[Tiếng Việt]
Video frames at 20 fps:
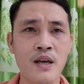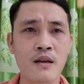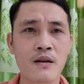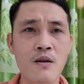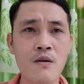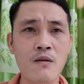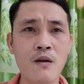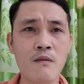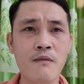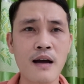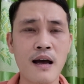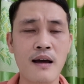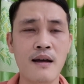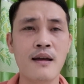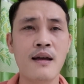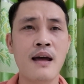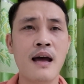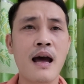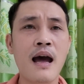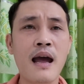đúng không ạ
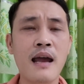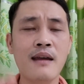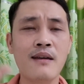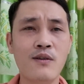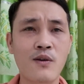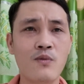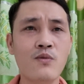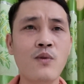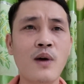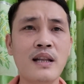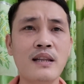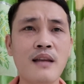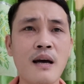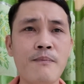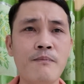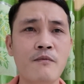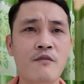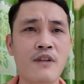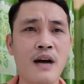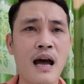ai cũng quan
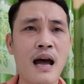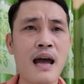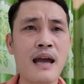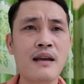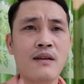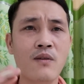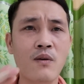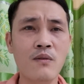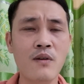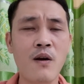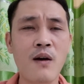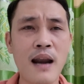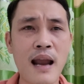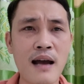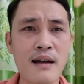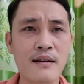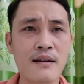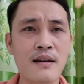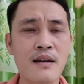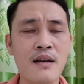tâm và ai cũng lo
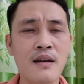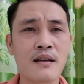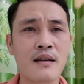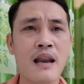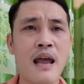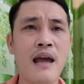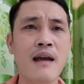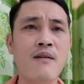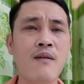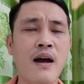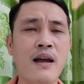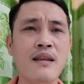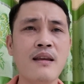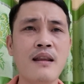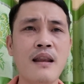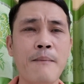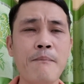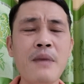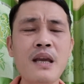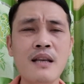lắng để gọi như
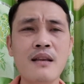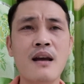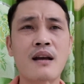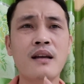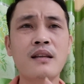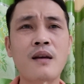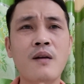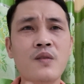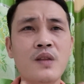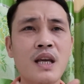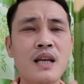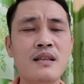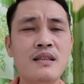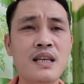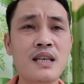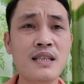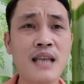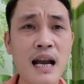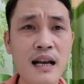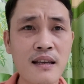là biết được cái thông tin
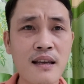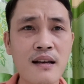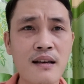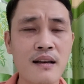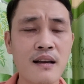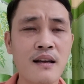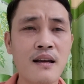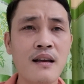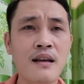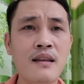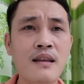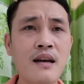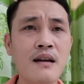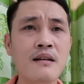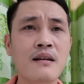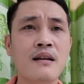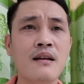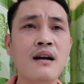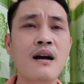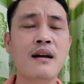chính xác nhất
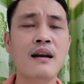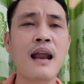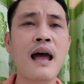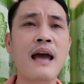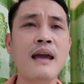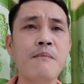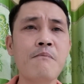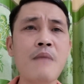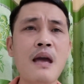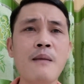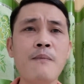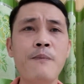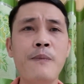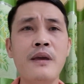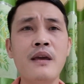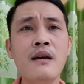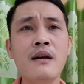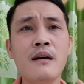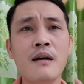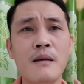nhưng ngược lại bên
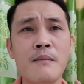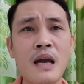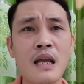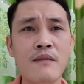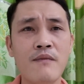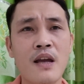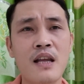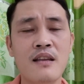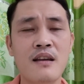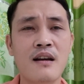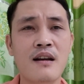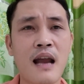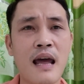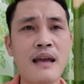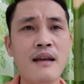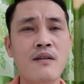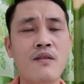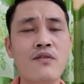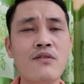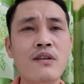phía bệnh viện chợ
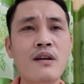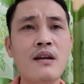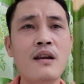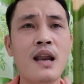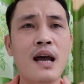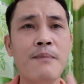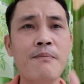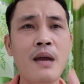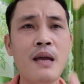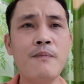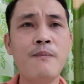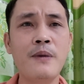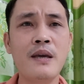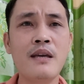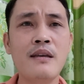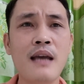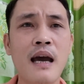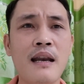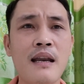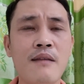rẫy cũng như là bên phía
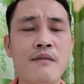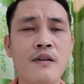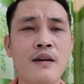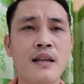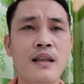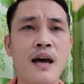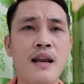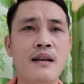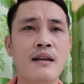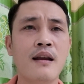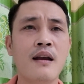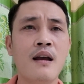gia đình người thân